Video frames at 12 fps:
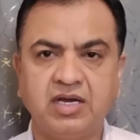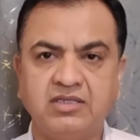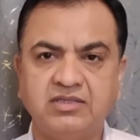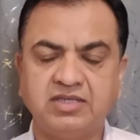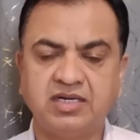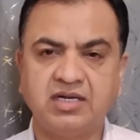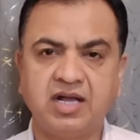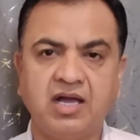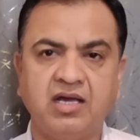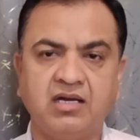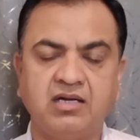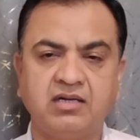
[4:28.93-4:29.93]
हर
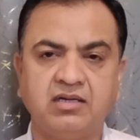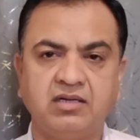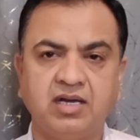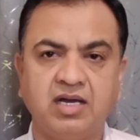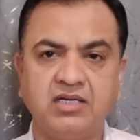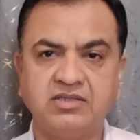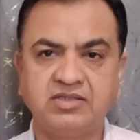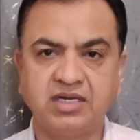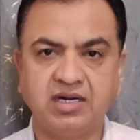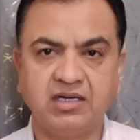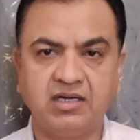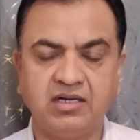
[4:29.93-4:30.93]
सरकार हर
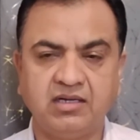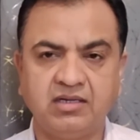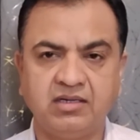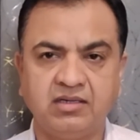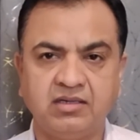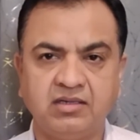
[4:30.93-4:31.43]
संगठन